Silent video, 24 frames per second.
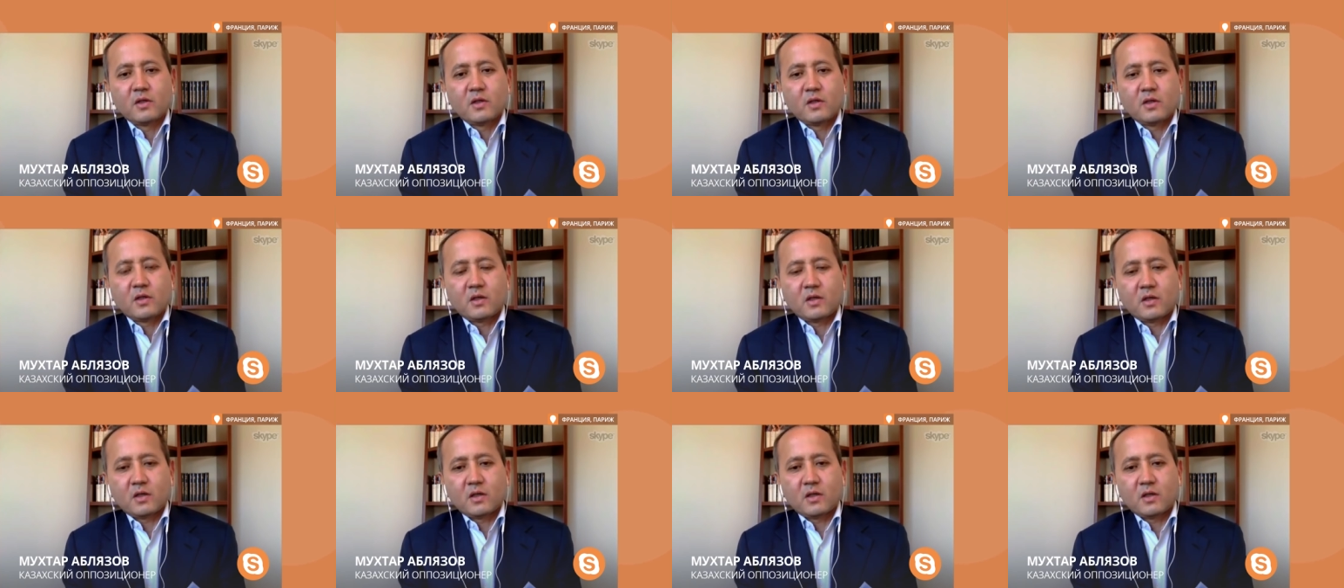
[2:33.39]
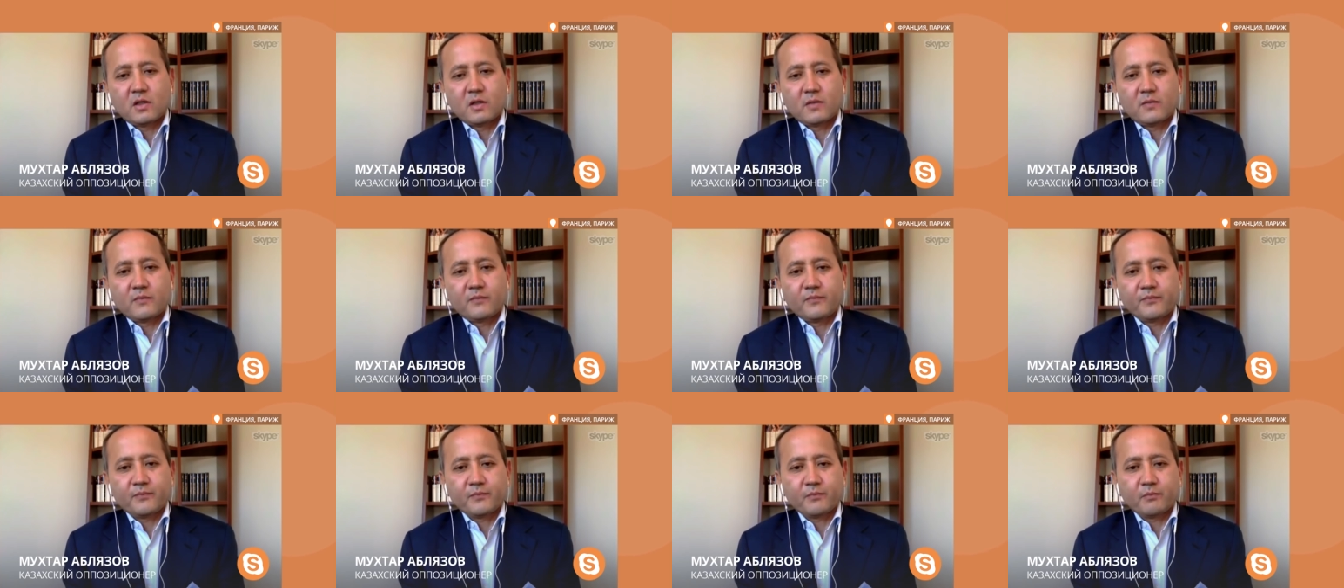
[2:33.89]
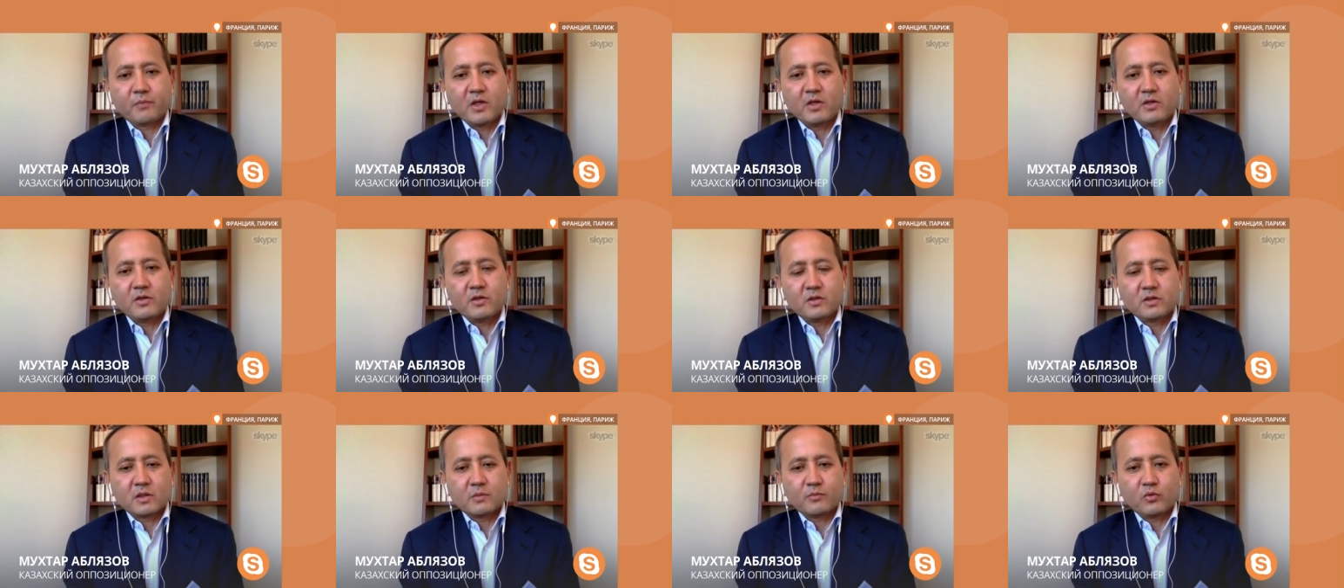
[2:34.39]
а, по
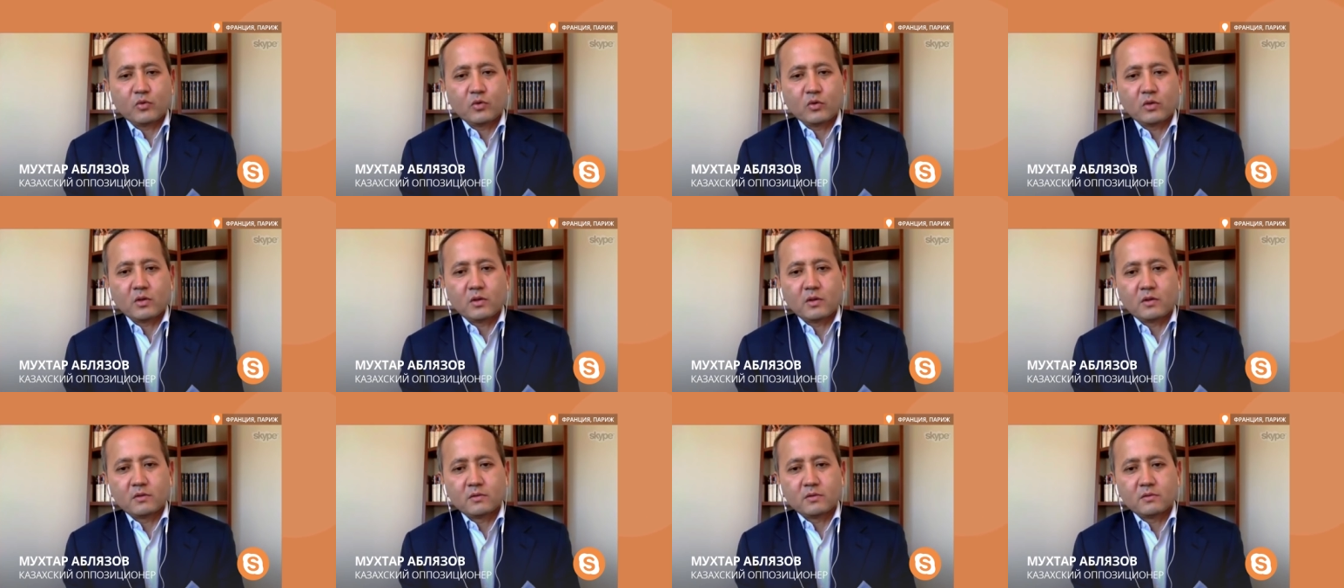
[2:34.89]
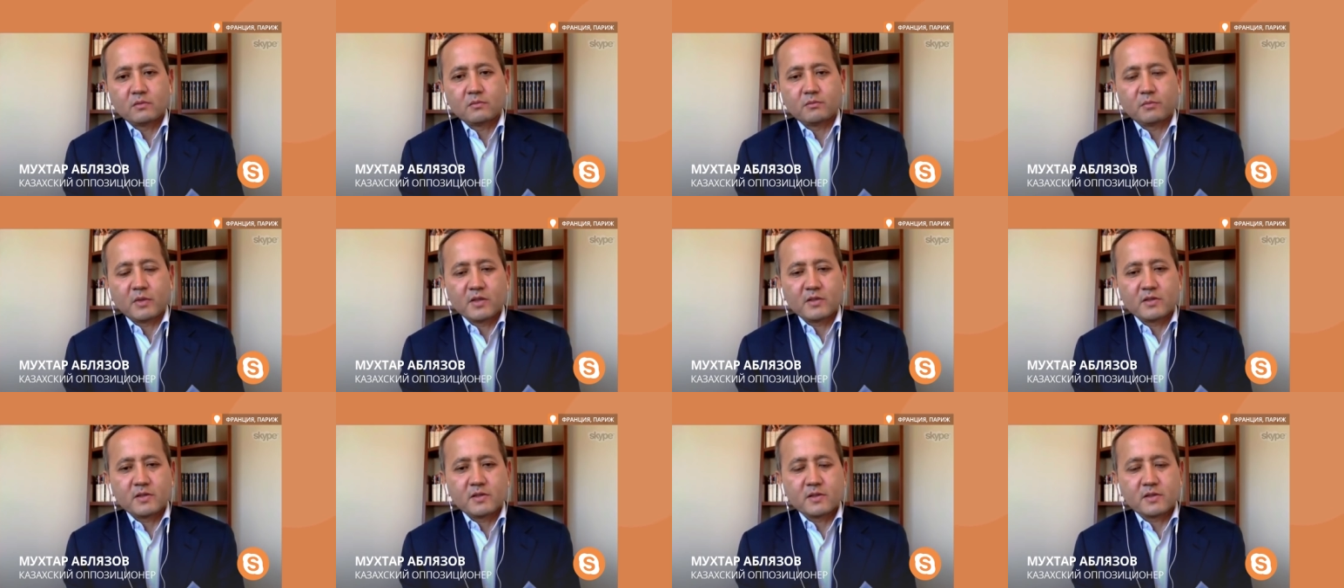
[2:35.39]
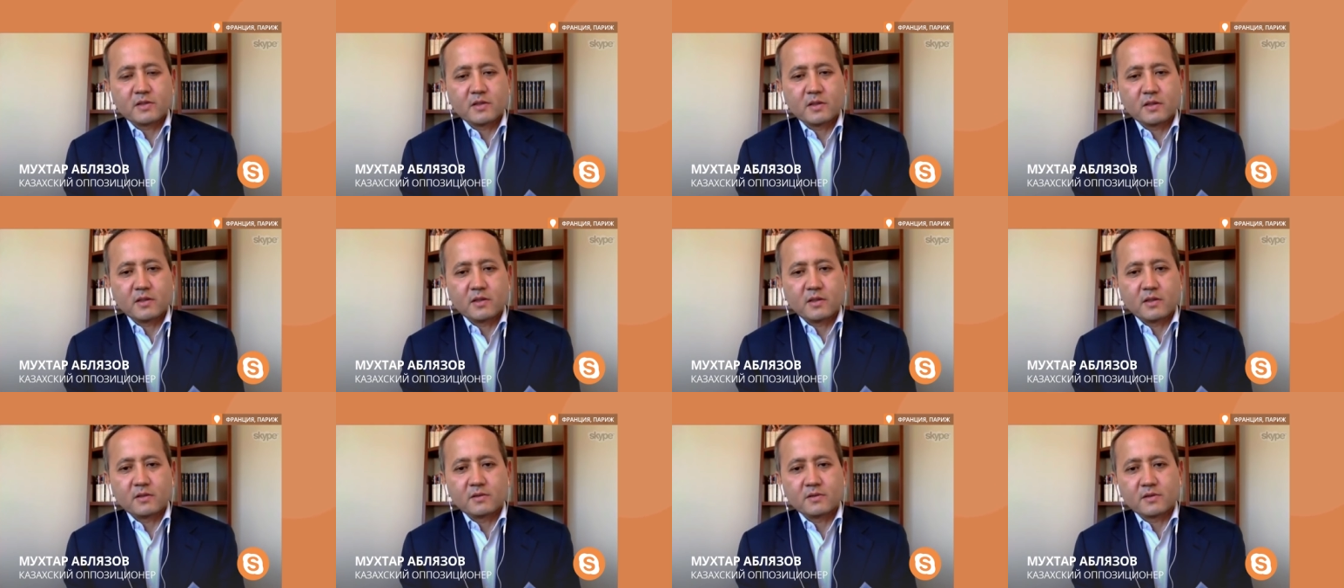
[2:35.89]
линии Интерпола,
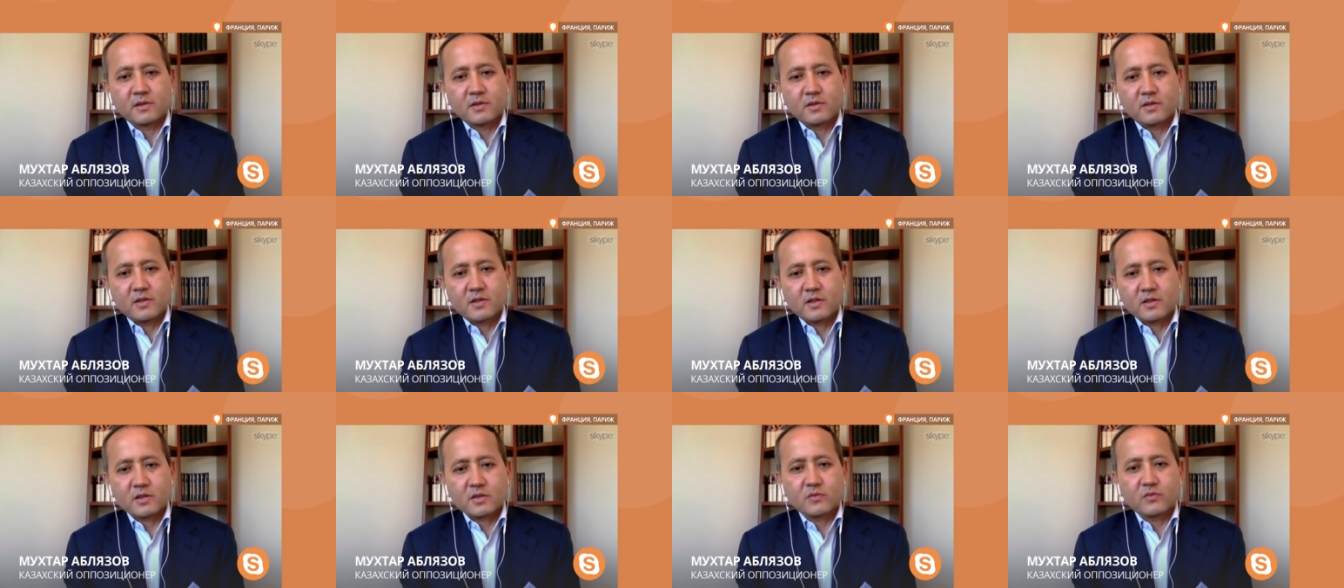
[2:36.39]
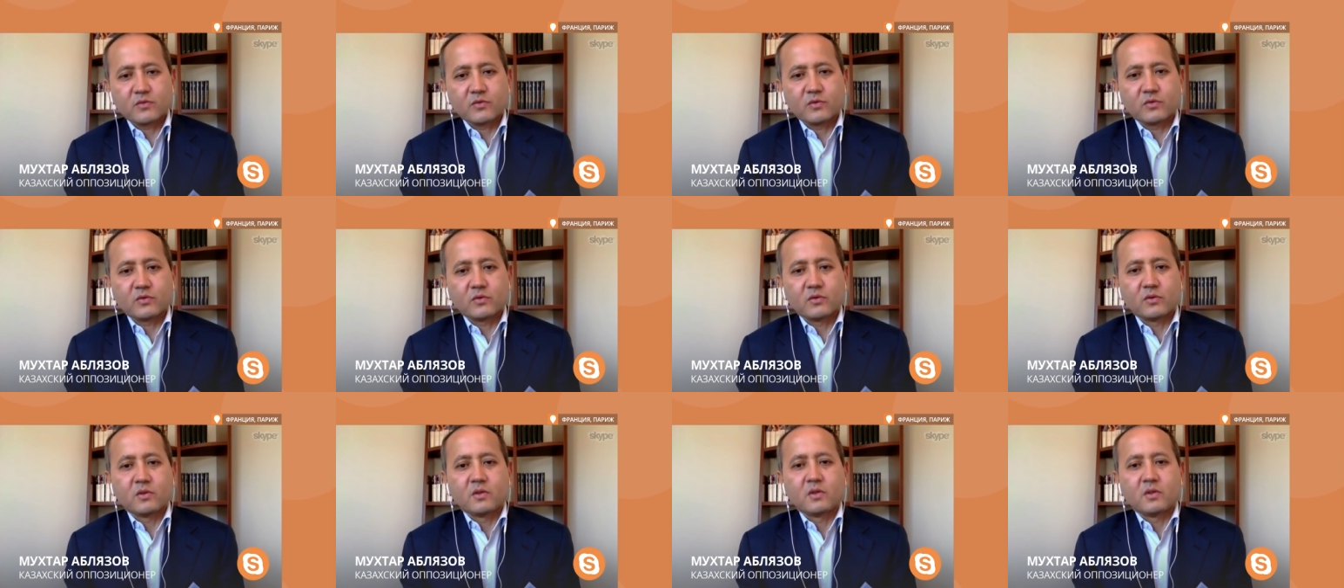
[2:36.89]
полицейский задерживает,